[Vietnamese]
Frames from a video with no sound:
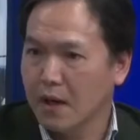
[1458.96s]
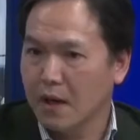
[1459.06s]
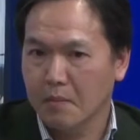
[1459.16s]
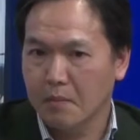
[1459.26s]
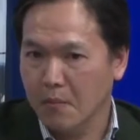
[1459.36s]

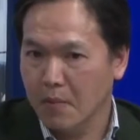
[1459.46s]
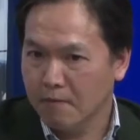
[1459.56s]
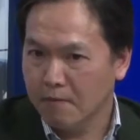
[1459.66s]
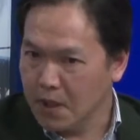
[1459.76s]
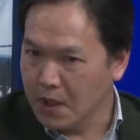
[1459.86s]
um,
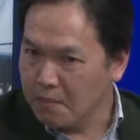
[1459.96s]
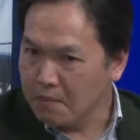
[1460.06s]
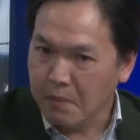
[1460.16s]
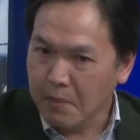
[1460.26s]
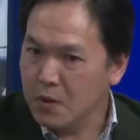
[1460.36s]
những cái
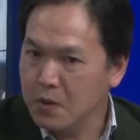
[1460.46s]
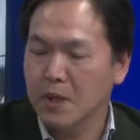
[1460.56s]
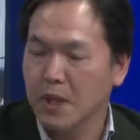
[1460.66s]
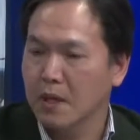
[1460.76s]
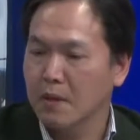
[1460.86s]
mạch máu ở
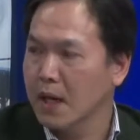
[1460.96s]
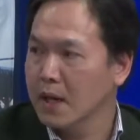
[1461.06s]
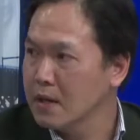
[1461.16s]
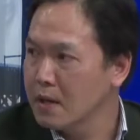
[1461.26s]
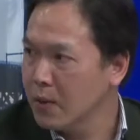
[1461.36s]
trong thận nó bị
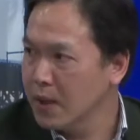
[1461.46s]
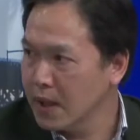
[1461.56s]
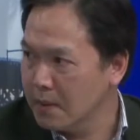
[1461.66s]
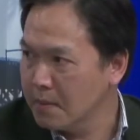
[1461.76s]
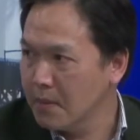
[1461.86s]
ảnh hưởng nguy
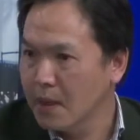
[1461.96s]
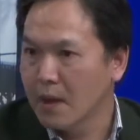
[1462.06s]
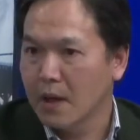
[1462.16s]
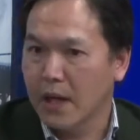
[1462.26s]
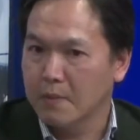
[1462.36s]
hiểm yeah.
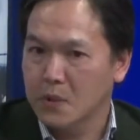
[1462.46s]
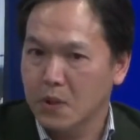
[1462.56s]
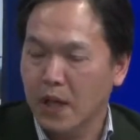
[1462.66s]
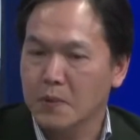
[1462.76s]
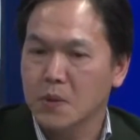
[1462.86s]
Dạ. làm
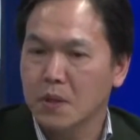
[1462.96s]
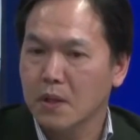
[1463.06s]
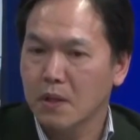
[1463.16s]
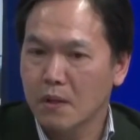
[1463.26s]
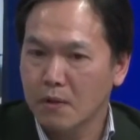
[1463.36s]
cho cái áp suất
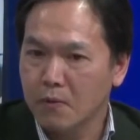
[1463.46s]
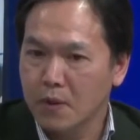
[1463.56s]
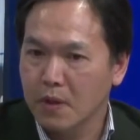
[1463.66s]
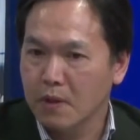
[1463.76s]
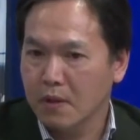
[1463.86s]
nó nó
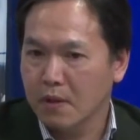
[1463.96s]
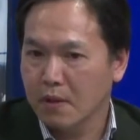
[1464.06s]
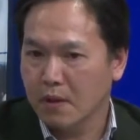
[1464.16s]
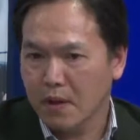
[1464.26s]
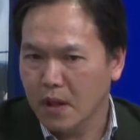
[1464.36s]
nó
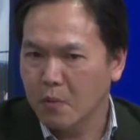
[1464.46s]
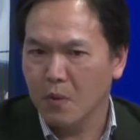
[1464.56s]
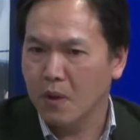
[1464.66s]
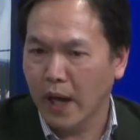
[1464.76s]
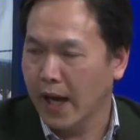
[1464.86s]
nó không
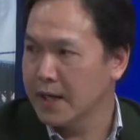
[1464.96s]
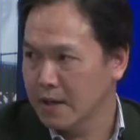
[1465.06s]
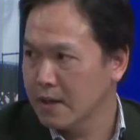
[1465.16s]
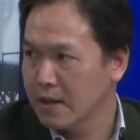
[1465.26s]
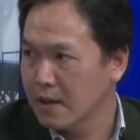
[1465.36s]
có hạ
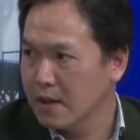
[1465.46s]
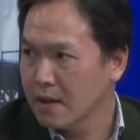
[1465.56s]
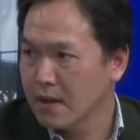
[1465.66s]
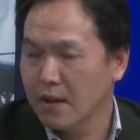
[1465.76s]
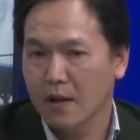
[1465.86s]
được
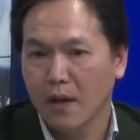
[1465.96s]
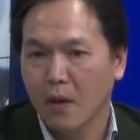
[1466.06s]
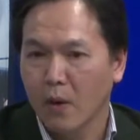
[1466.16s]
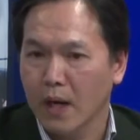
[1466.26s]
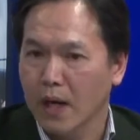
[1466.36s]
yeah.
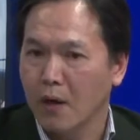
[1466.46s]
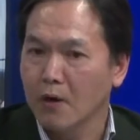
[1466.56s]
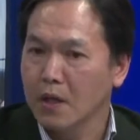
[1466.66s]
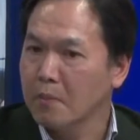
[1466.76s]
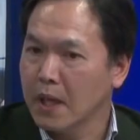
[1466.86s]
hoặc là
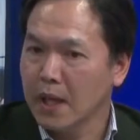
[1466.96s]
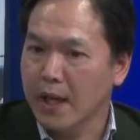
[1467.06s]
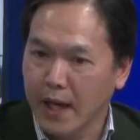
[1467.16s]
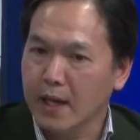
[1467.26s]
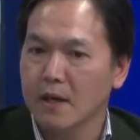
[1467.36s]
có những bệnh gì
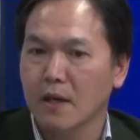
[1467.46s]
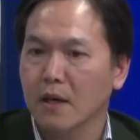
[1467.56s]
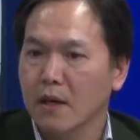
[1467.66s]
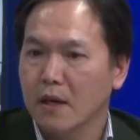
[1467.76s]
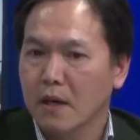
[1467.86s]
khác nữa
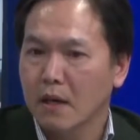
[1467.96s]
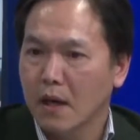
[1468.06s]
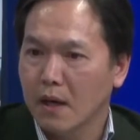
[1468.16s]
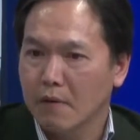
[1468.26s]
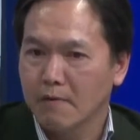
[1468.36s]

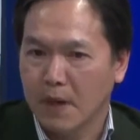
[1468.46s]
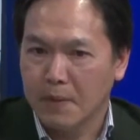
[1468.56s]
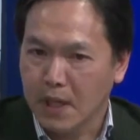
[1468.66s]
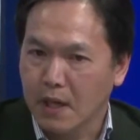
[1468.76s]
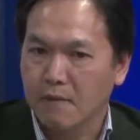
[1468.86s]
à, và
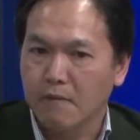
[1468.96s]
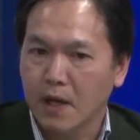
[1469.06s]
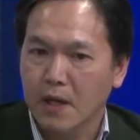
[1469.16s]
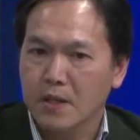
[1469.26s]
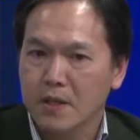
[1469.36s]
mình cần
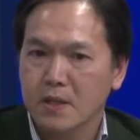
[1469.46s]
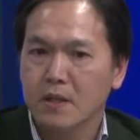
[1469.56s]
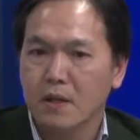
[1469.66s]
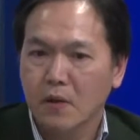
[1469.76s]
phải cái sự